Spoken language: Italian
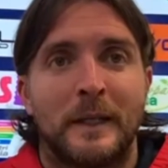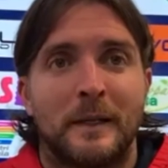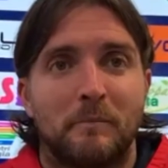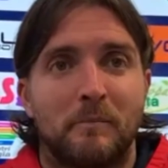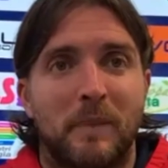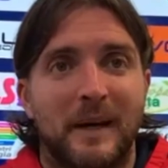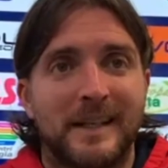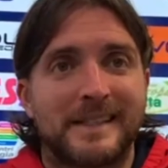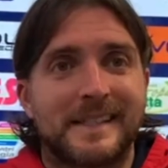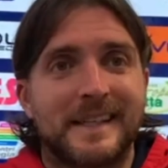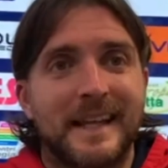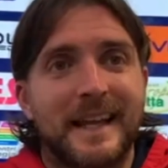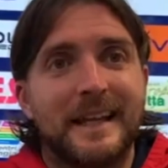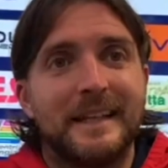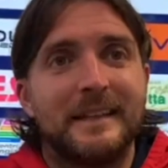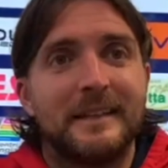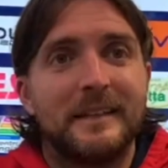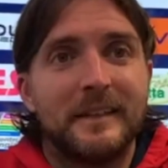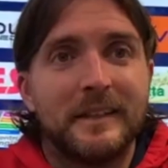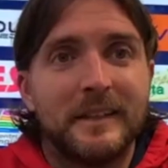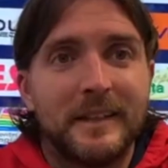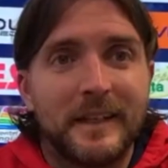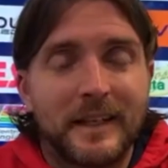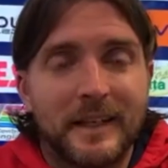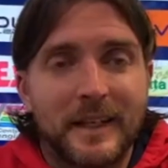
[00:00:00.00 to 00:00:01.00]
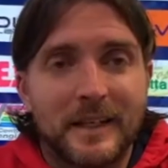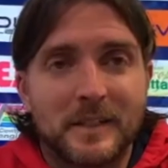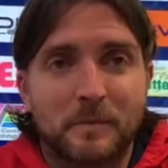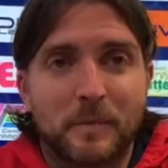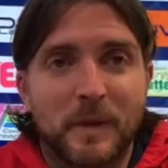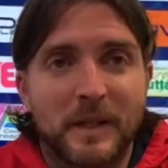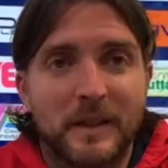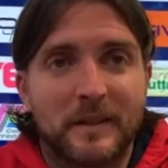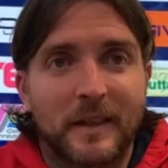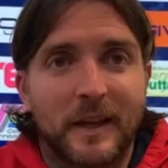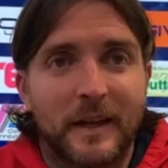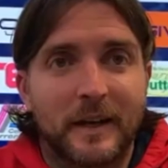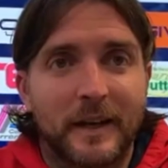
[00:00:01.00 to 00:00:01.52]
pazienti
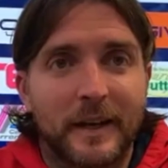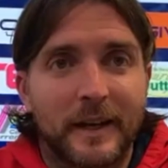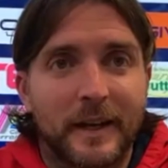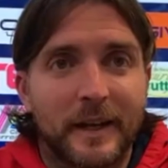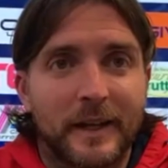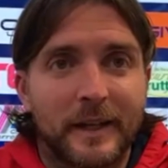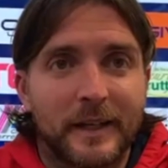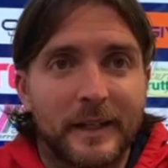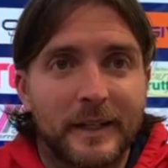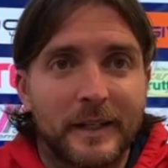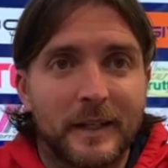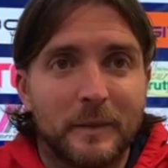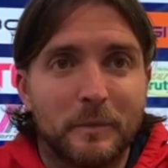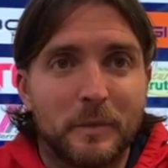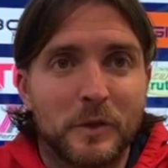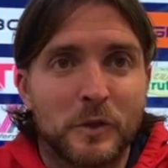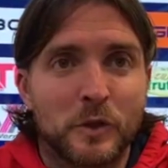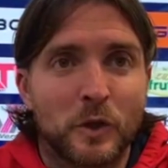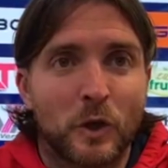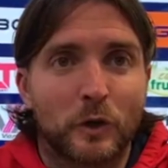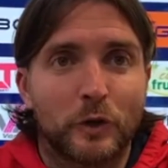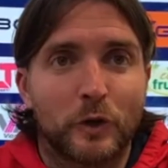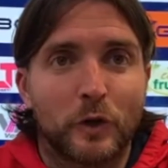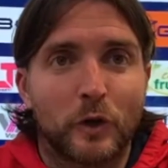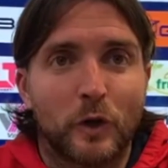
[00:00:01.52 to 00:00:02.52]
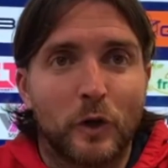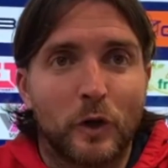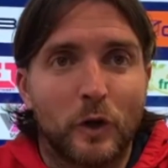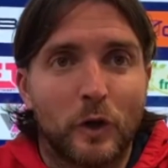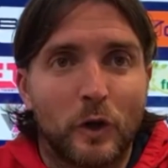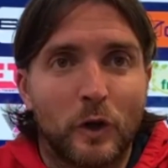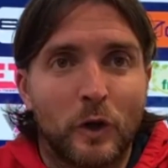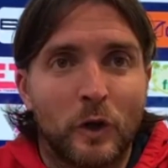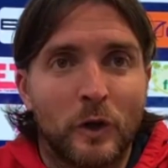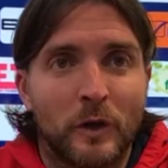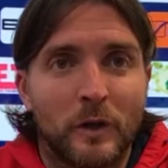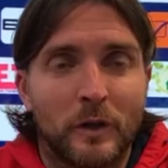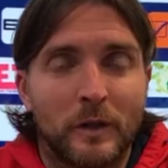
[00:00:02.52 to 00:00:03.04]
nell'aspettare
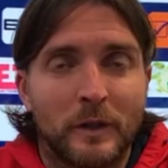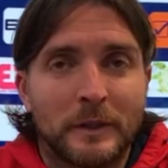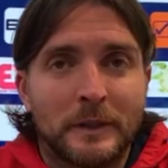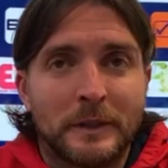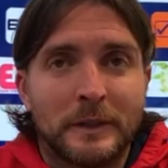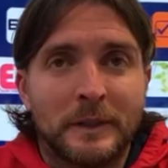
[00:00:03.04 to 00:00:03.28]
l'episodio